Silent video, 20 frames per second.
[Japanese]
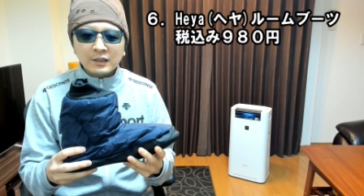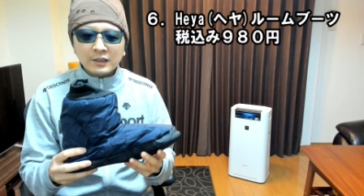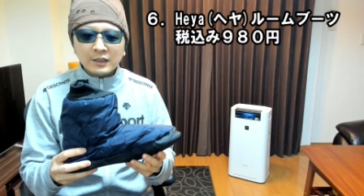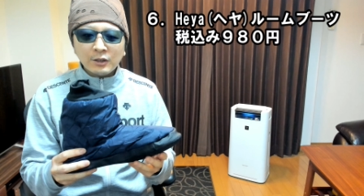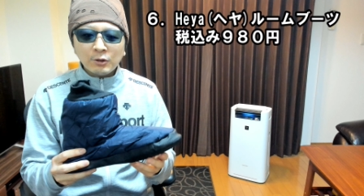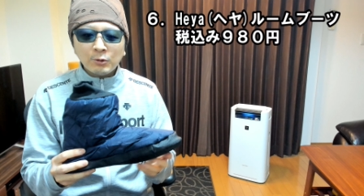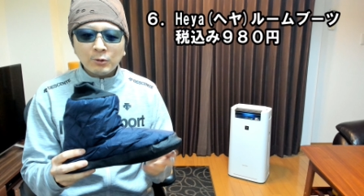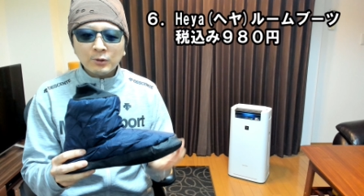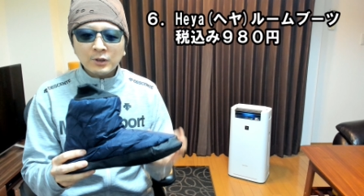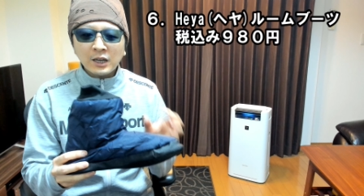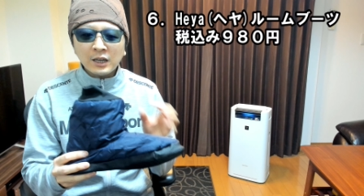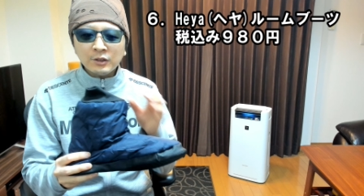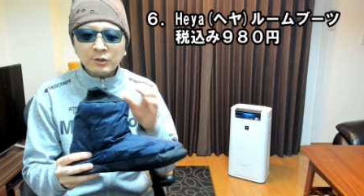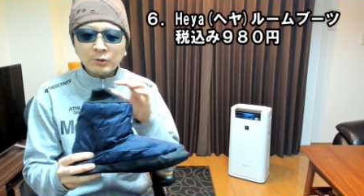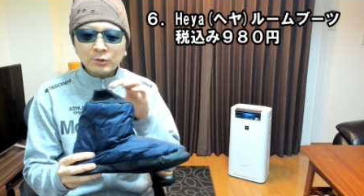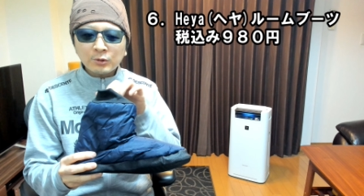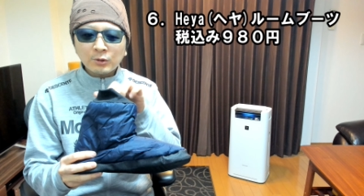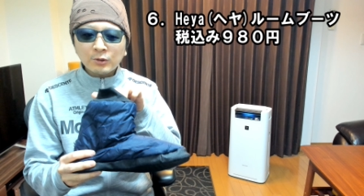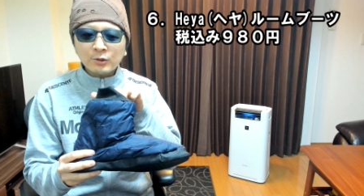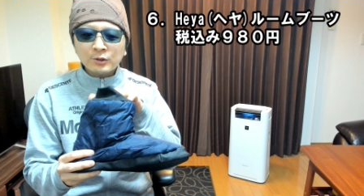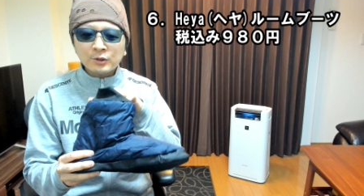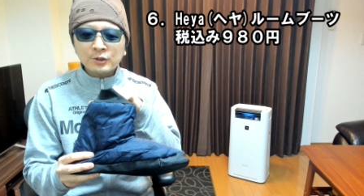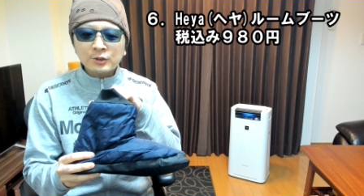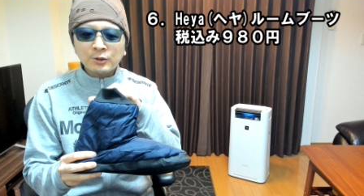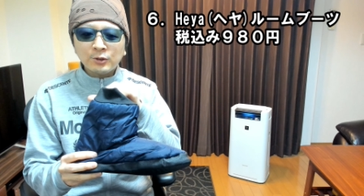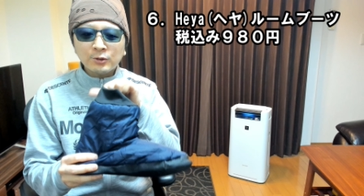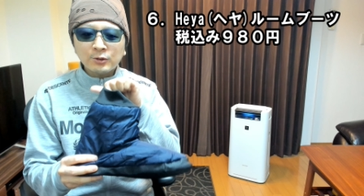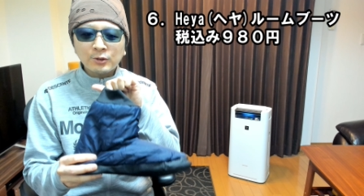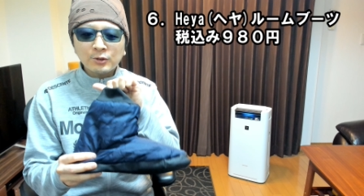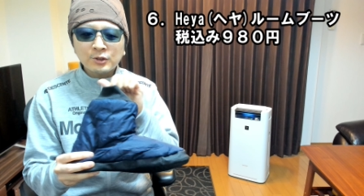で、他の特
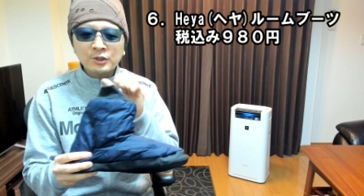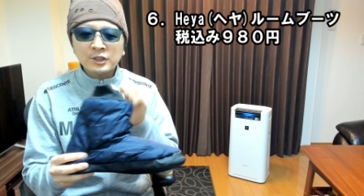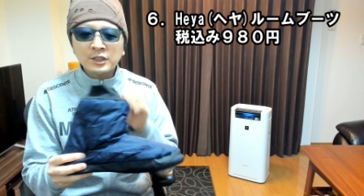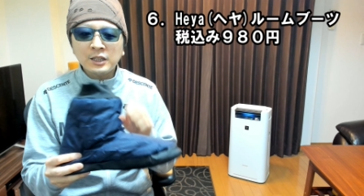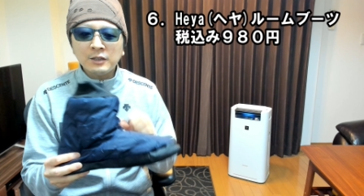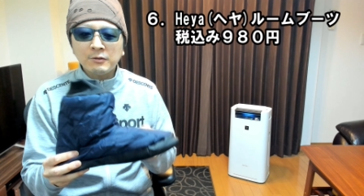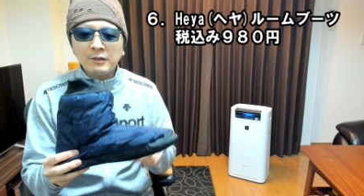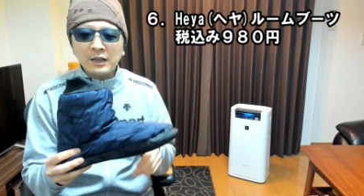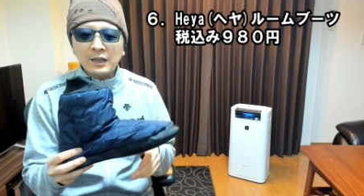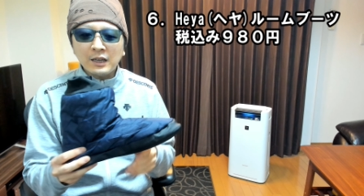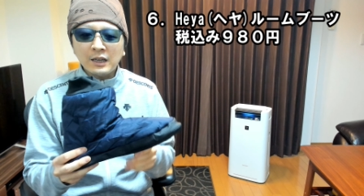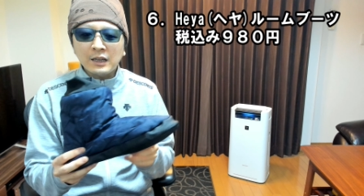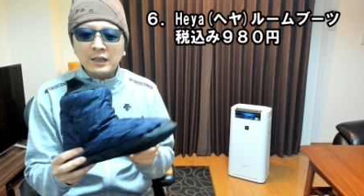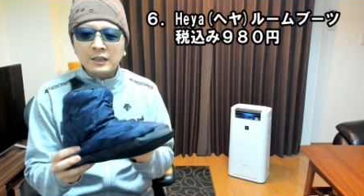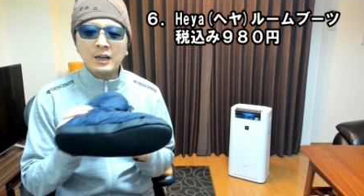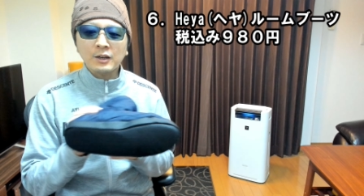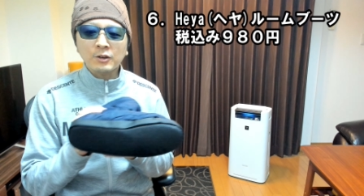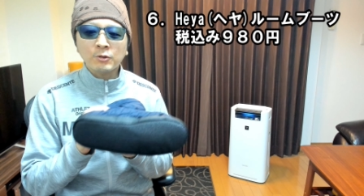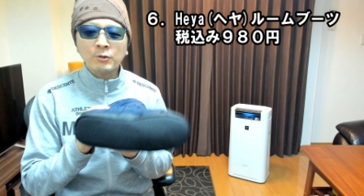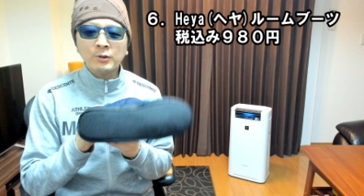徴としては、